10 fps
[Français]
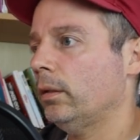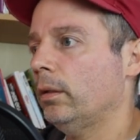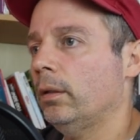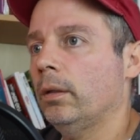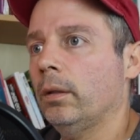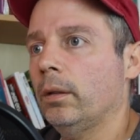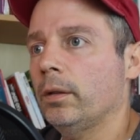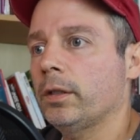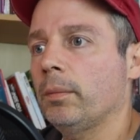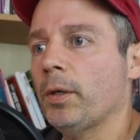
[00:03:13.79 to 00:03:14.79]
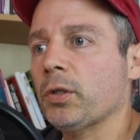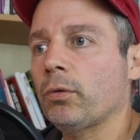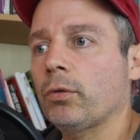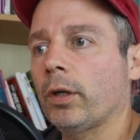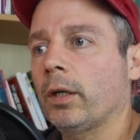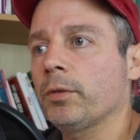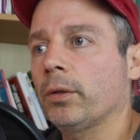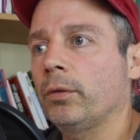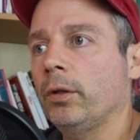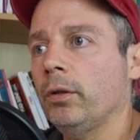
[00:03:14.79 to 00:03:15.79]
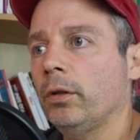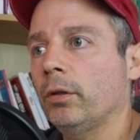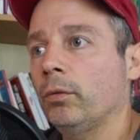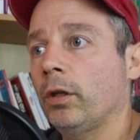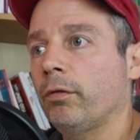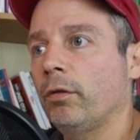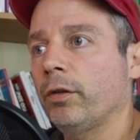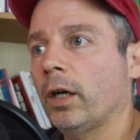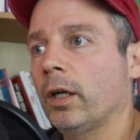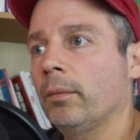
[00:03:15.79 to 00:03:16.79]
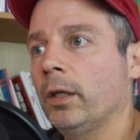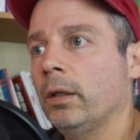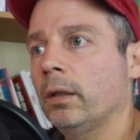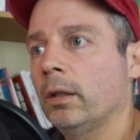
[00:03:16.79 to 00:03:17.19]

euh, c'est pas structuré comme ça dans les codes, et donc il faut le faire à la main.